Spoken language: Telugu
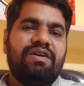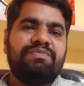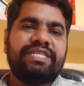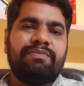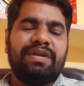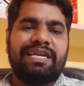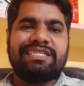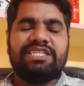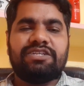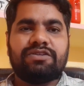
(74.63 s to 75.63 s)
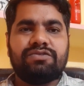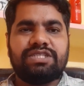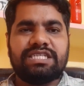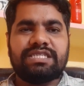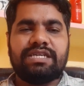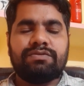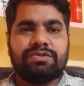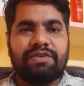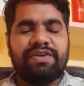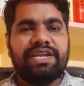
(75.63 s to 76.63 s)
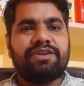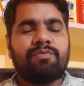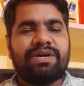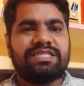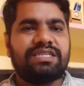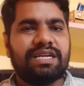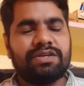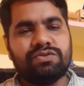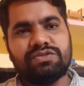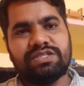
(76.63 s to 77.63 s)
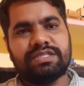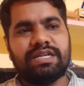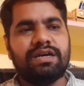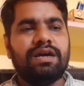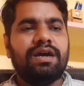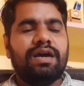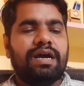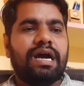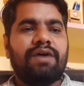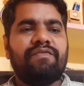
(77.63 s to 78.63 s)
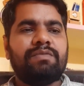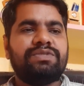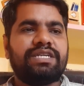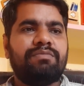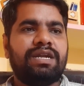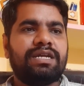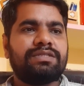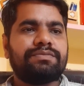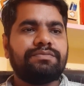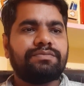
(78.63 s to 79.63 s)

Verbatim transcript: వెబ్సైట్ బిల్డర్స్ని ఇంట్రడ్యూస్ చేస్తాను సో అవి నేను పర్సనల్గా యూజ్ చేసిన వెబ్సైట్ బిల్డర్స్